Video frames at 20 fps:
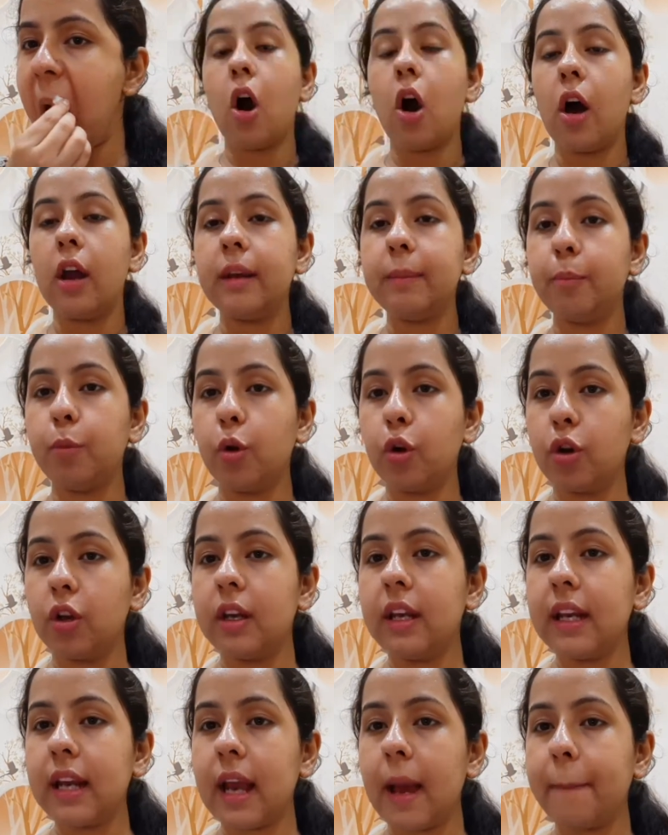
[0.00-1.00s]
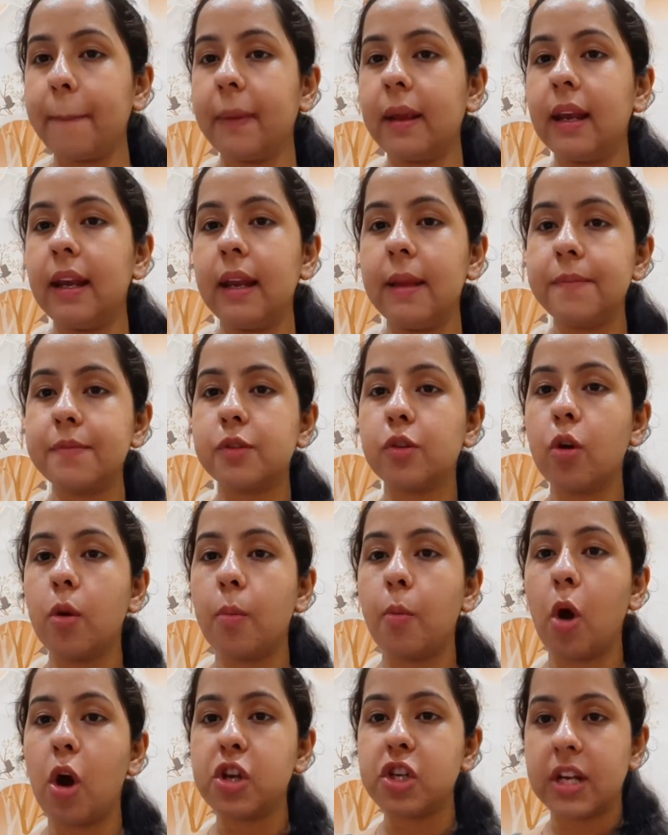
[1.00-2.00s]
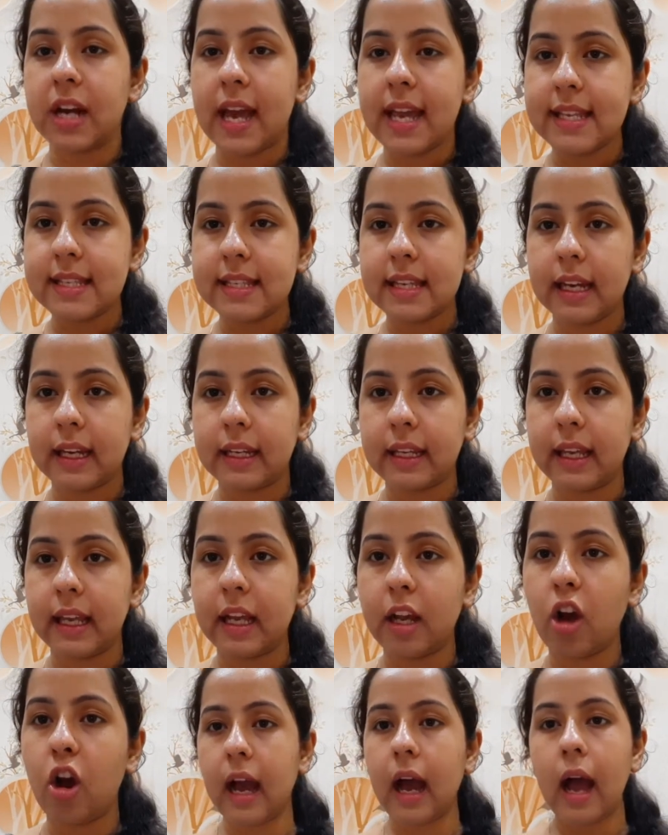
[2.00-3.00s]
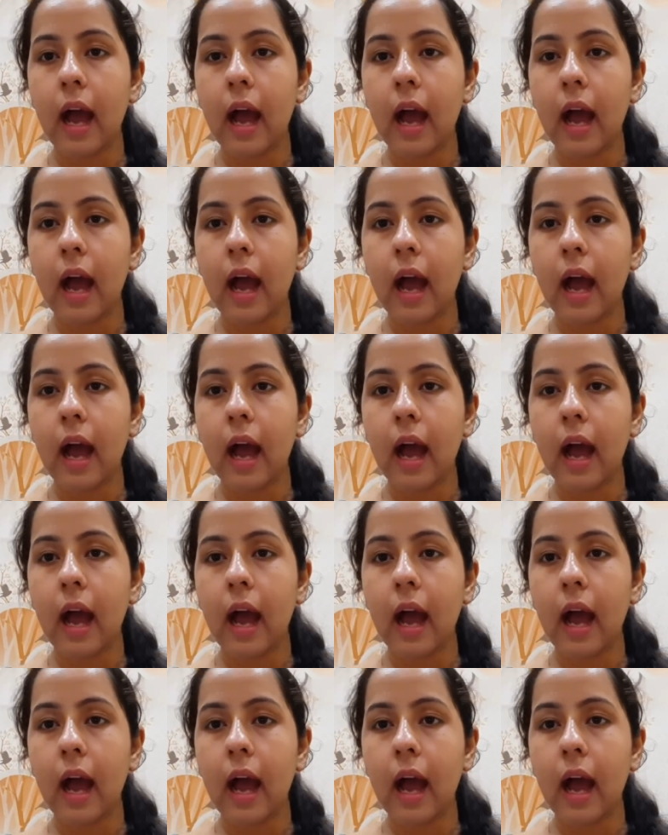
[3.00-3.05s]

और बोरोलिन आपके लिप्स को मॉइस्चराइज रखेगा